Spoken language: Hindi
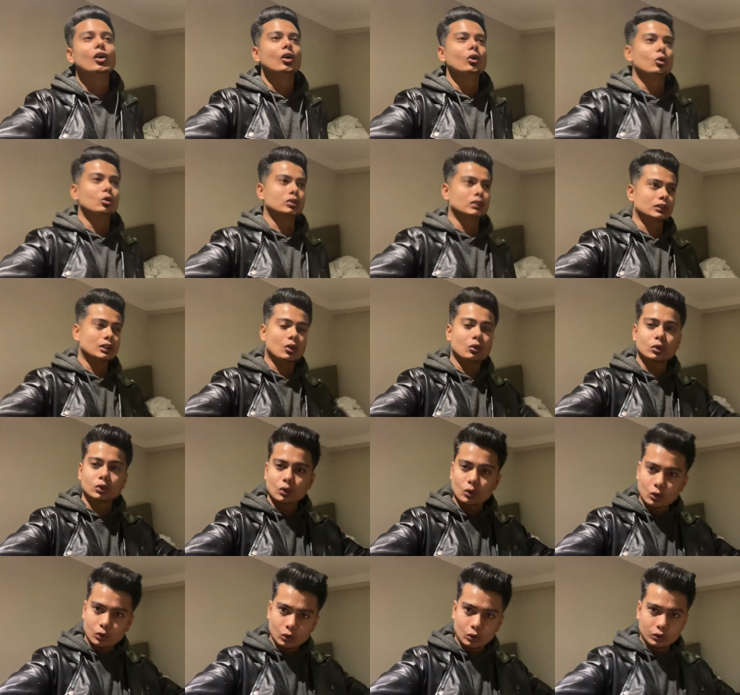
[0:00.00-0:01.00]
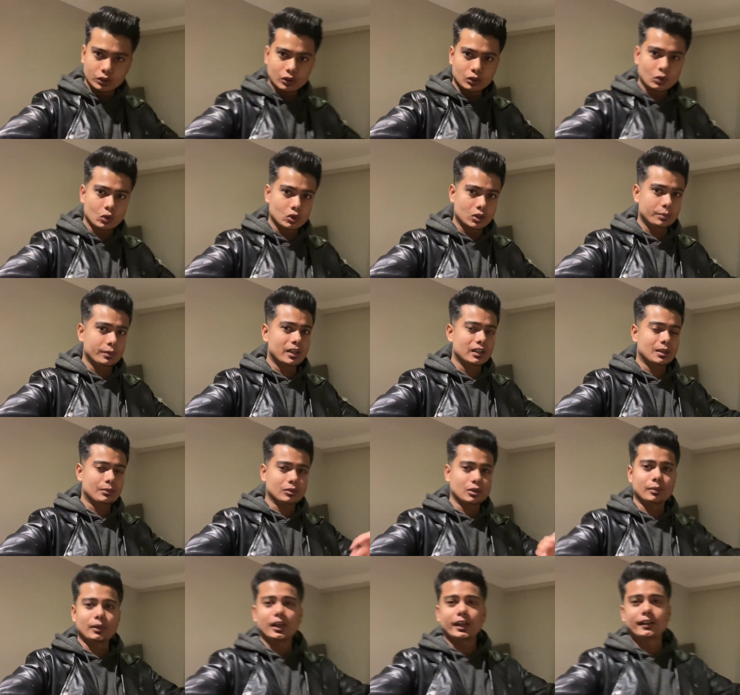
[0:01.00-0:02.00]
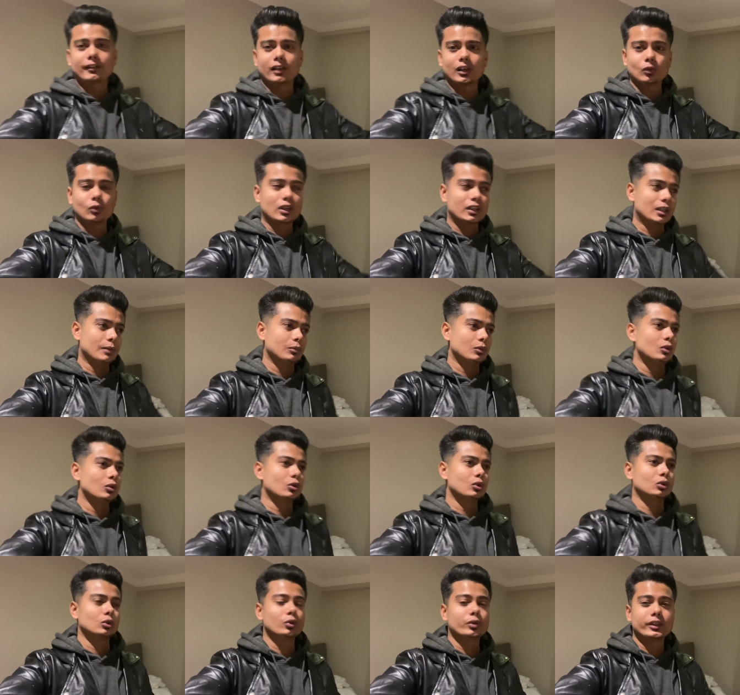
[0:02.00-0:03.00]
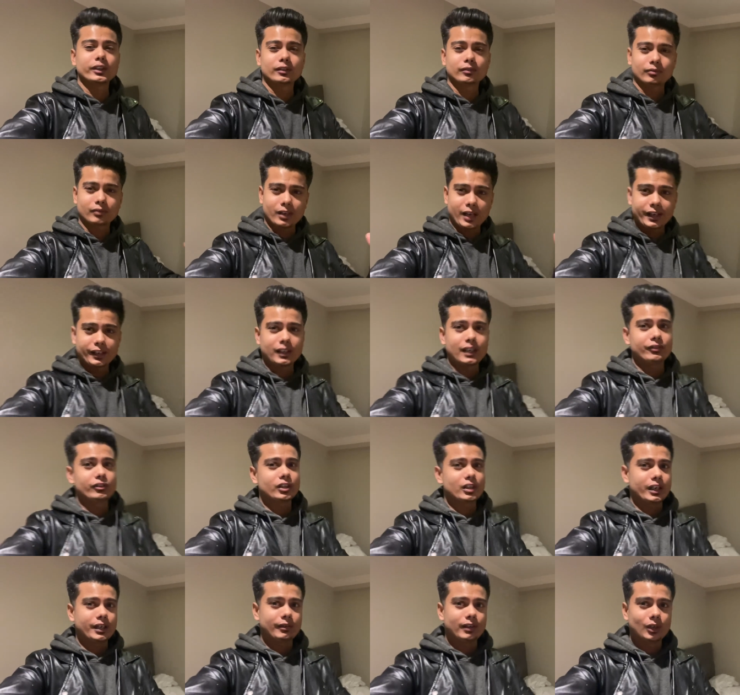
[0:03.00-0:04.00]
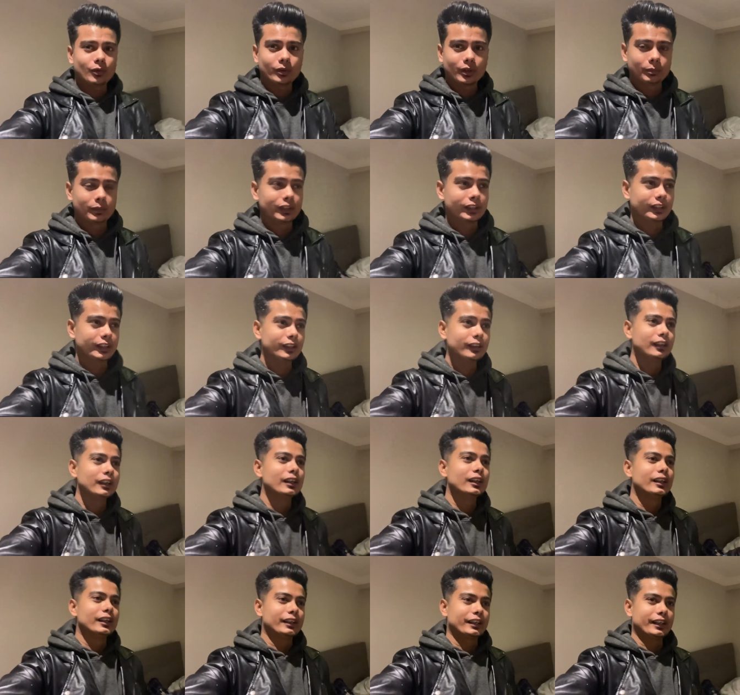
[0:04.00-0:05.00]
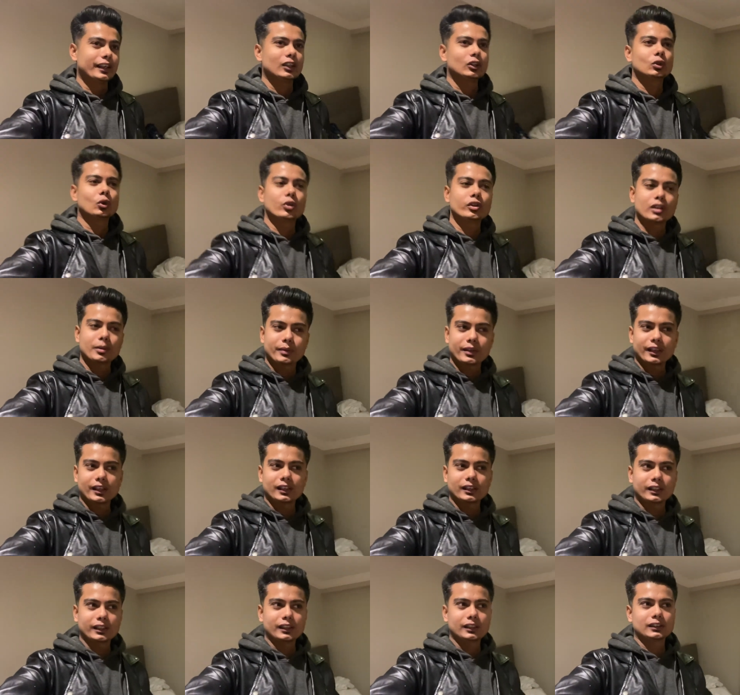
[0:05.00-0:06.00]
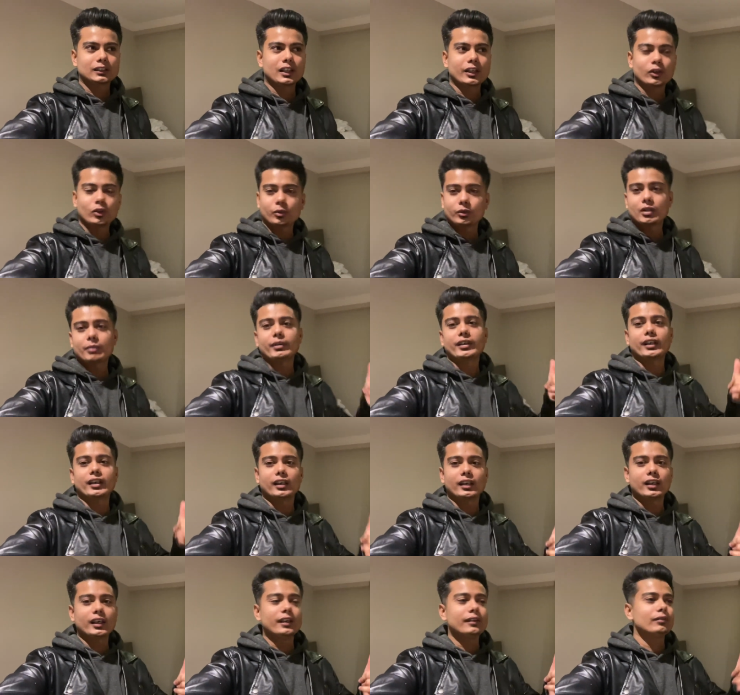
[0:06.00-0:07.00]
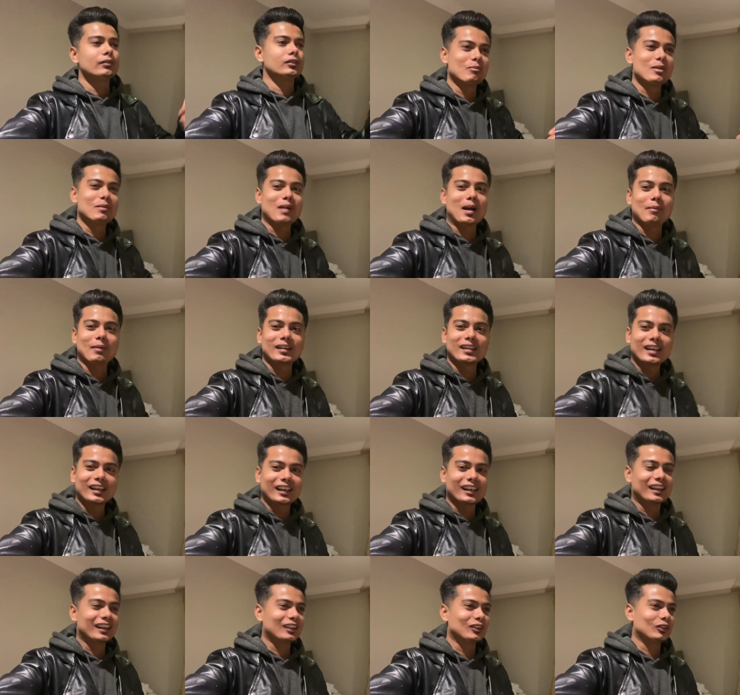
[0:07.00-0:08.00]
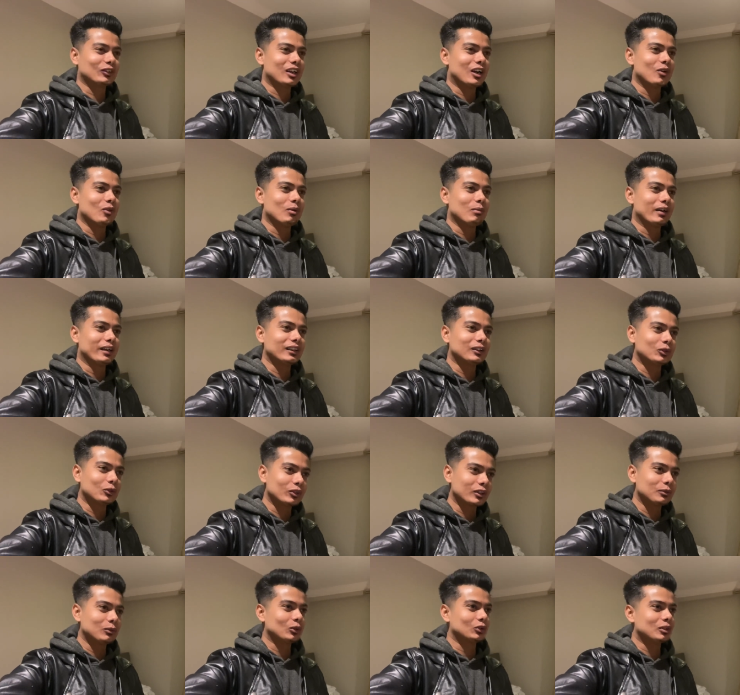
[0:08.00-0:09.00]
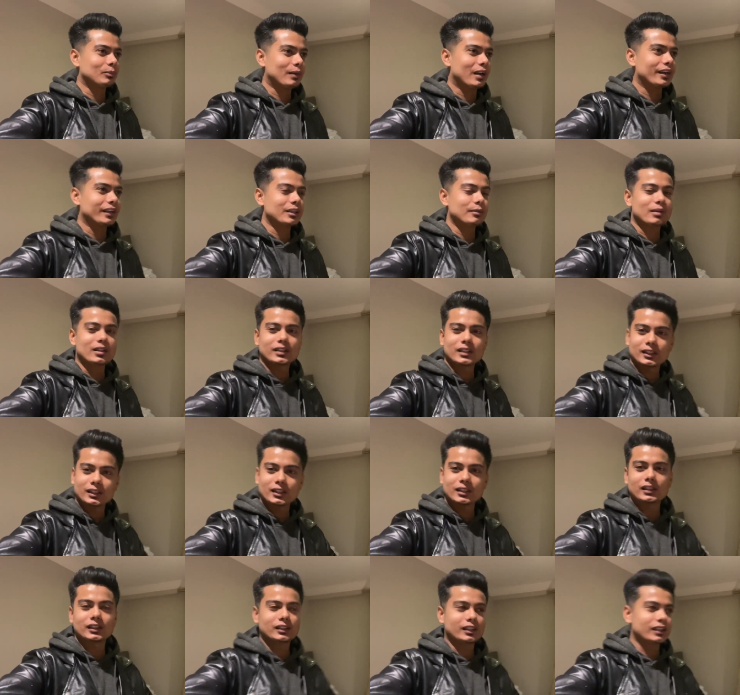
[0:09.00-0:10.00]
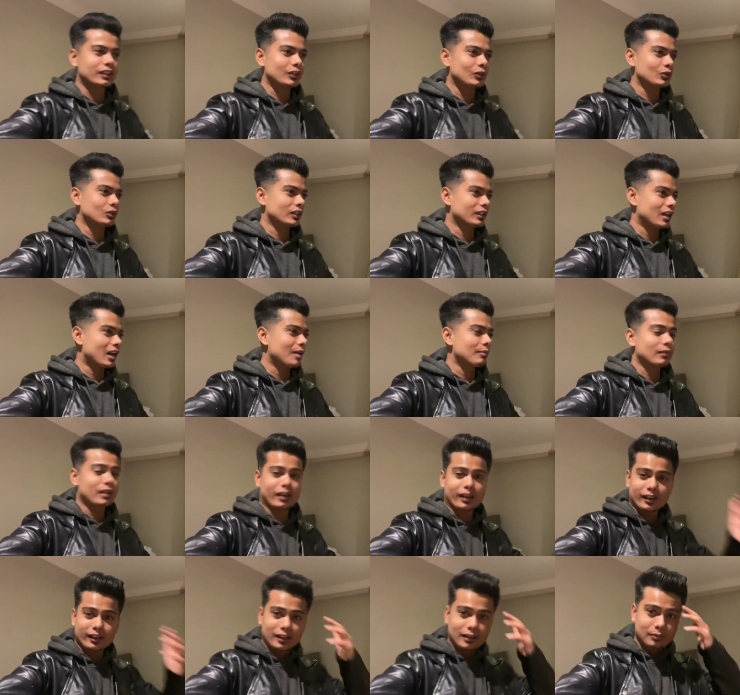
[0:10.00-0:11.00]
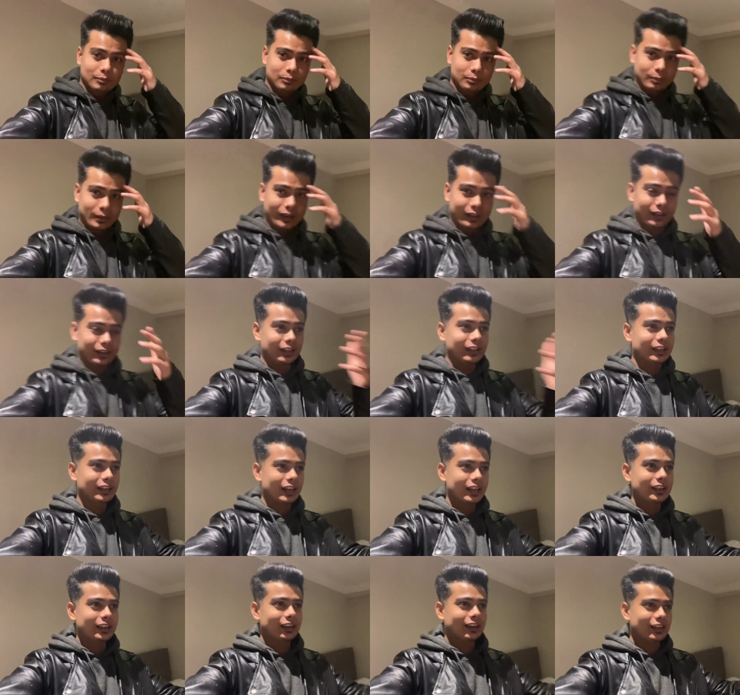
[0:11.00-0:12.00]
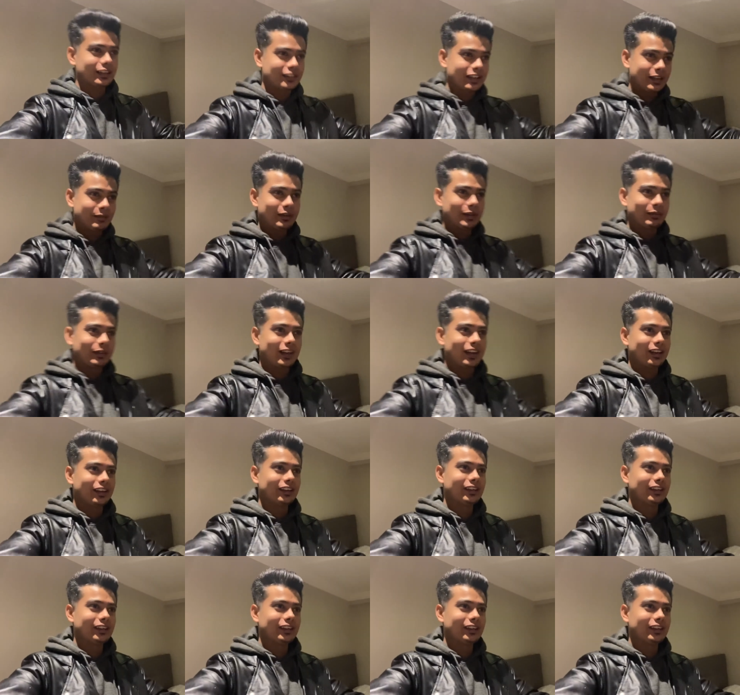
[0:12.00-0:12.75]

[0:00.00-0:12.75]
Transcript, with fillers: हो सकता है कुछ और दो तीन दोस्त भी आए सबसे मिलाने वाला हूँ आज आपको और थोड़ी नाइट लाइफ दिखाने वाला हूँ डब्लिन की ठीक है थोड़ी देर में निकलते हैं साढ़े नौ बजे में निकलना है फिर पापा देख लेंगे तो क्या हुआ भाई थोड़ी बहुत तो पार्टी बनती है इतने दिनों से काम कर रहे हैं पढ़ रहे हैं लिखाई कर रहे हैं असाइनमेंट बना रहे